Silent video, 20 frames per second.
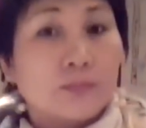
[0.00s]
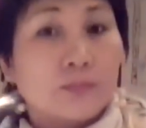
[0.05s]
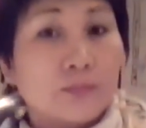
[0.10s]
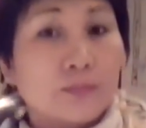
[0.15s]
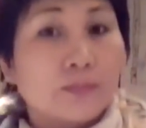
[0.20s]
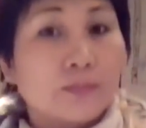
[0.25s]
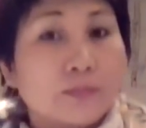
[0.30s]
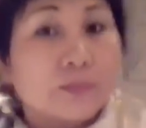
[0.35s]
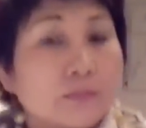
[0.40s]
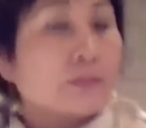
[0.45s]
一
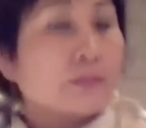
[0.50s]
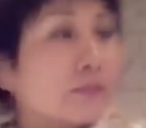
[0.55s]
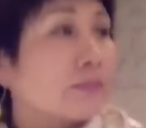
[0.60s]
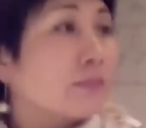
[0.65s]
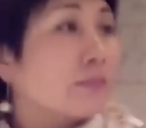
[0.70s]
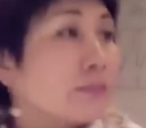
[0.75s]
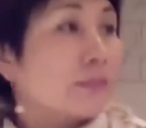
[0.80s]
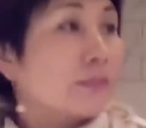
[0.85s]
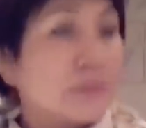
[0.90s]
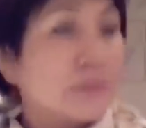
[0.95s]
个做
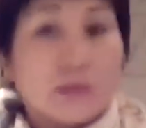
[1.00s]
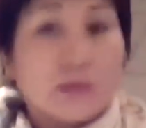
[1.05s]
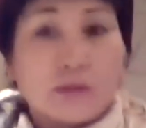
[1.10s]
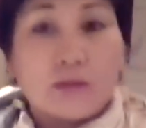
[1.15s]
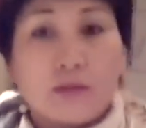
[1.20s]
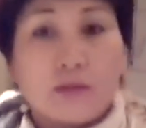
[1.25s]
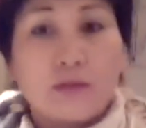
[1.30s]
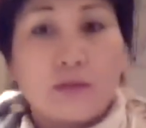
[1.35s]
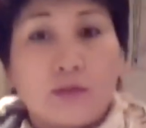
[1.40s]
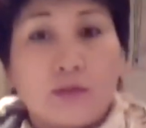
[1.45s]
标准？
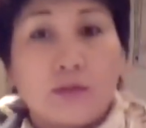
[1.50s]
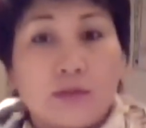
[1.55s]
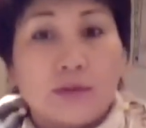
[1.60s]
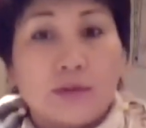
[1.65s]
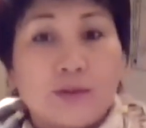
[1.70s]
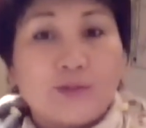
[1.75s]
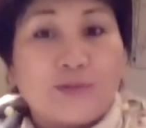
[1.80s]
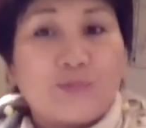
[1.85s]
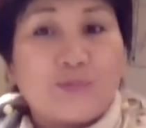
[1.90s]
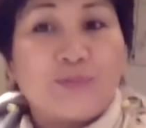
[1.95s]
细
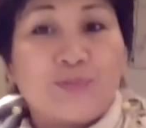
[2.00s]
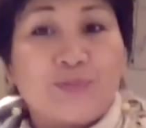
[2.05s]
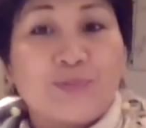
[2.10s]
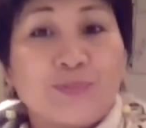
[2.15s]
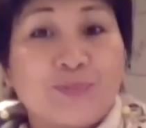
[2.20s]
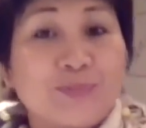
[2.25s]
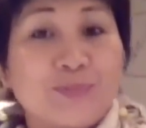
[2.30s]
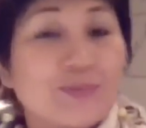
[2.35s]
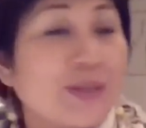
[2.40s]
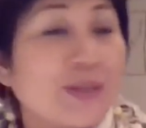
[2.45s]
胞
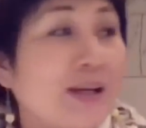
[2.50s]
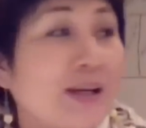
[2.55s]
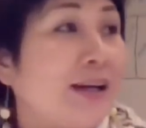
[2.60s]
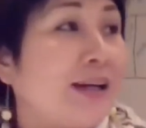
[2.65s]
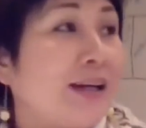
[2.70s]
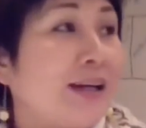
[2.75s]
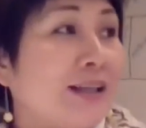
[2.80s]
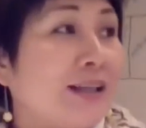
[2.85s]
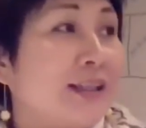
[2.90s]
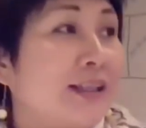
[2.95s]
五十分
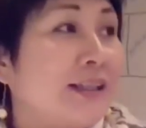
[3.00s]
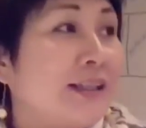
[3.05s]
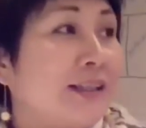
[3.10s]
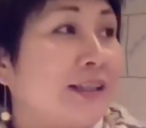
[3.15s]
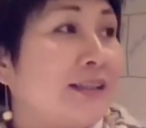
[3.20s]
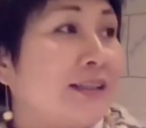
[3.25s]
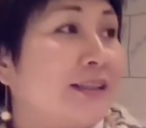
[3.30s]
之一，